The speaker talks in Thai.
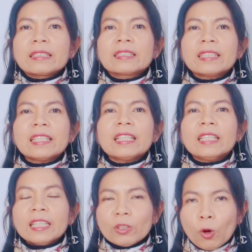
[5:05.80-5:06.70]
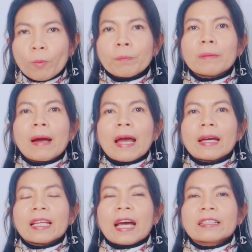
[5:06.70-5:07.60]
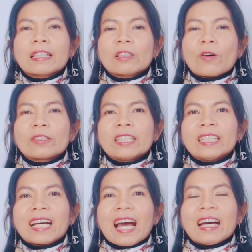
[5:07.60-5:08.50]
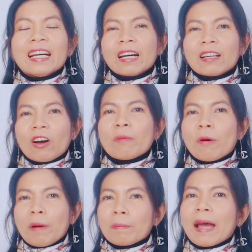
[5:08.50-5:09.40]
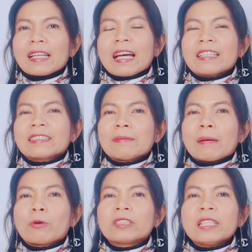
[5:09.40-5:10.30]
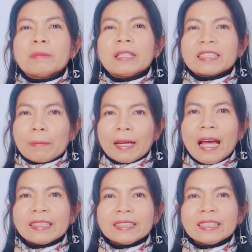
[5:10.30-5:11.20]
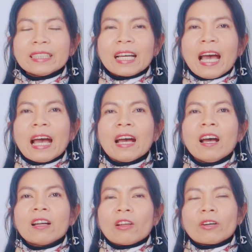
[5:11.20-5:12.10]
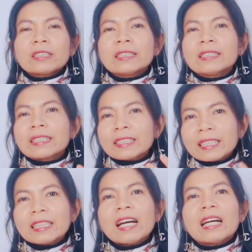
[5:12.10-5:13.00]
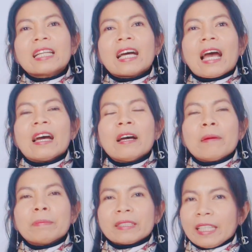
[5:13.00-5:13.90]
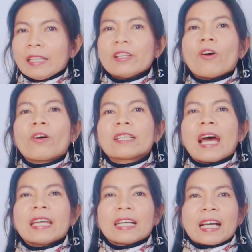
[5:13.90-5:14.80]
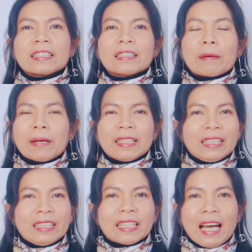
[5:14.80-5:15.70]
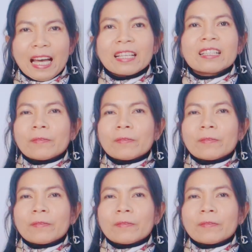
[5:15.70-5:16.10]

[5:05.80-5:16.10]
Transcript: ยที่นิยมมากๆนะคะในตอนนี้นะคะ แล้วก็เหมาะมากๆนะคะ สำหรับคนที่มีสัมภาระเยอะนะคะ แล้วก็ถือขึ้นเครื่องนะคะ เป็นแคลรี่ออนได้นะคะสลับใบนี้นะคะ